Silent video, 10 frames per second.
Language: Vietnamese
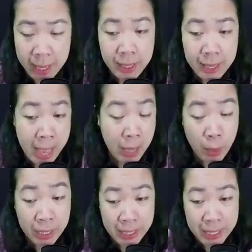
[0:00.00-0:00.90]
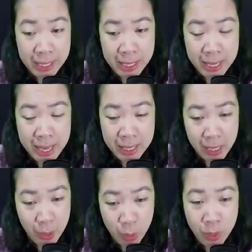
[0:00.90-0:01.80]
Hạ quản lý,
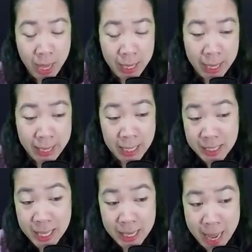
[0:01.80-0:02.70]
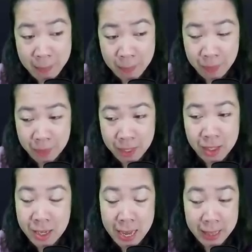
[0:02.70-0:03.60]
thật đúng là ngày càng xinh đẹp, cứ
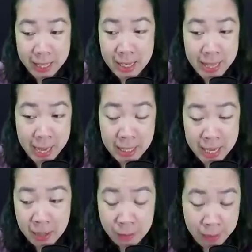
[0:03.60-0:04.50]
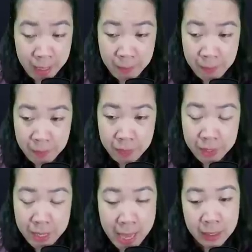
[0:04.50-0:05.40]
như là tiên dáng trần vậy.
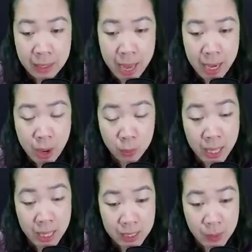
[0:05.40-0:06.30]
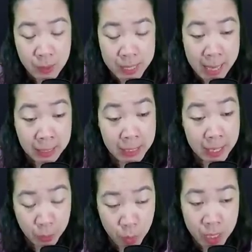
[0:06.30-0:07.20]
Hạ Tử Lan động tác dịu dàng
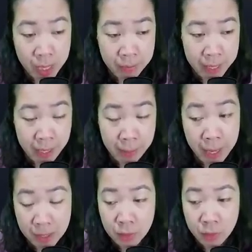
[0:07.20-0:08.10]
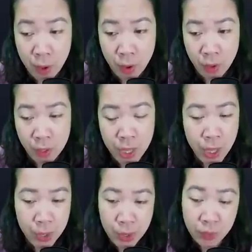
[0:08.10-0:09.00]
liền thu tay về mà ứng phó.
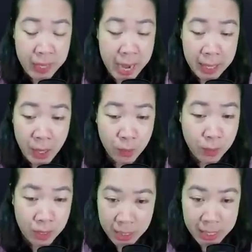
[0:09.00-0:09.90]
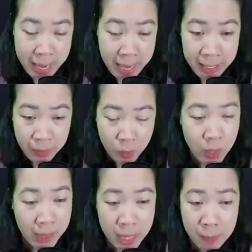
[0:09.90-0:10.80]
Đối với đàn ông ở nơi này, cô
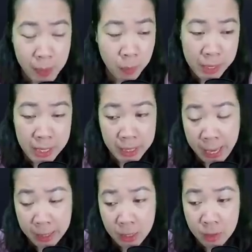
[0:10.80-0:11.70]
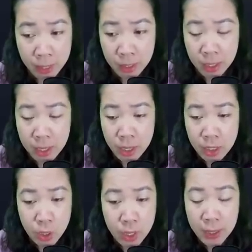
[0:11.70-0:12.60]
đã tiếp không ít kẻ như vậy,
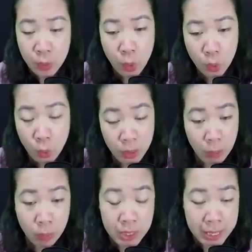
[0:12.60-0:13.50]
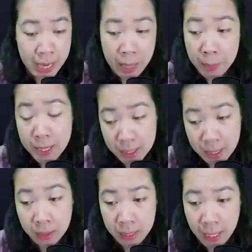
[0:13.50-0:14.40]
cho nên cô cũng không có gì là bất
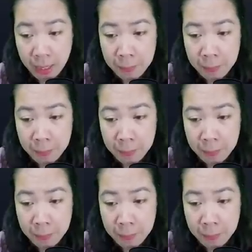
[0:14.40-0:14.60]
ngờ hết.